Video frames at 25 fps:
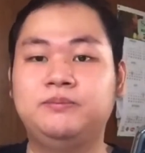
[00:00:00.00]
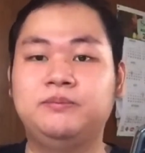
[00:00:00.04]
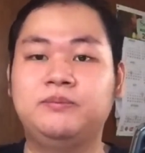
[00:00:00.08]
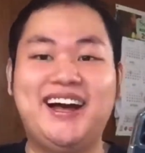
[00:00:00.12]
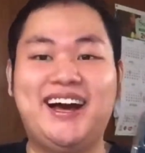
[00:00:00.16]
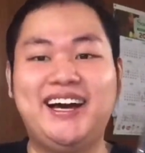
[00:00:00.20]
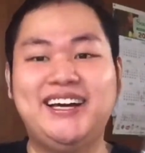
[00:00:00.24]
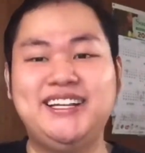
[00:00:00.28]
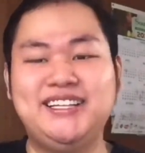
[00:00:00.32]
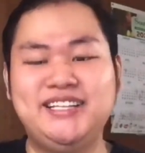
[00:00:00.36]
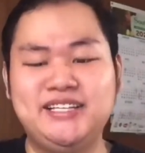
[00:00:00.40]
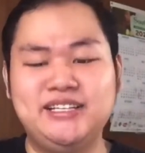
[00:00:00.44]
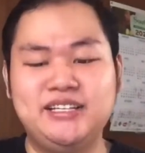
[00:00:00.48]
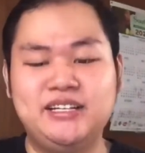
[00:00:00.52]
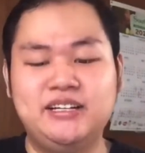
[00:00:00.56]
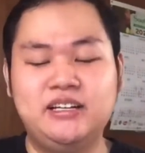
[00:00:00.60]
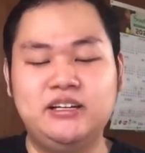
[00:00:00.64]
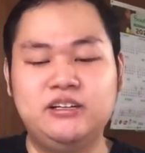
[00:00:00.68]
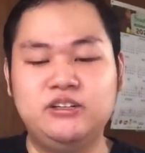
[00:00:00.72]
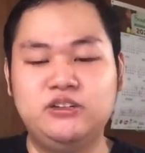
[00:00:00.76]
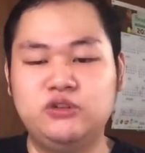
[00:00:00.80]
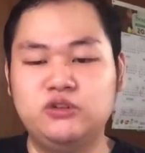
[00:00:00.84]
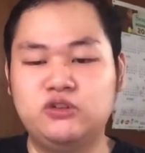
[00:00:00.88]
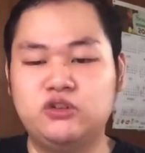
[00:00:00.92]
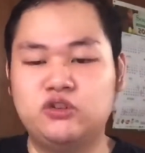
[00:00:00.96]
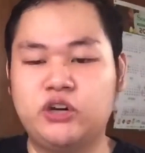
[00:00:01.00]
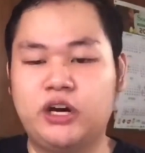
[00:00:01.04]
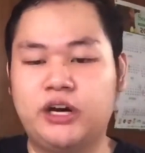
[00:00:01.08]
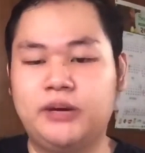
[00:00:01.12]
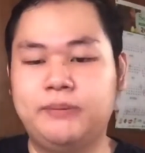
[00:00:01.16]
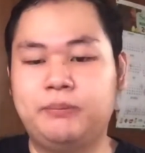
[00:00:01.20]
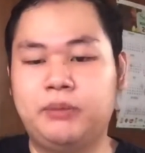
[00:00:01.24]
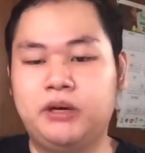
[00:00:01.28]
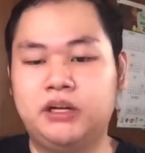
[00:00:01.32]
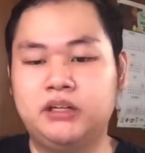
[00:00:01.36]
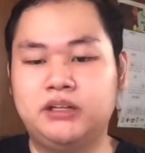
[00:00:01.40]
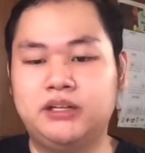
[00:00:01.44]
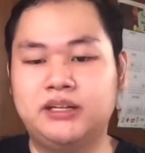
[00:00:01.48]
I needed a new
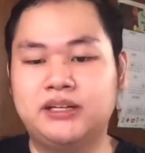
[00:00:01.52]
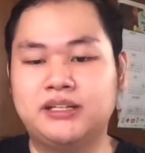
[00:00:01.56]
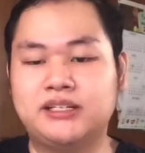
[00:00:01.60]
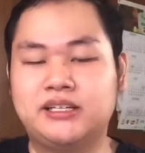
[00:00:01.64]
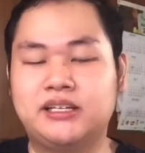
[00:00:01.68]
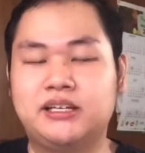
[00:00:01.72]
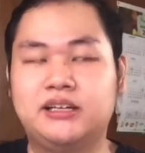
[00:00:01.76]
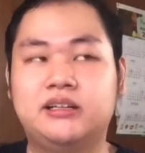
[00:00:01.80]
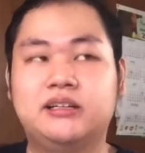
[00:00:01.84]
tripod kasi.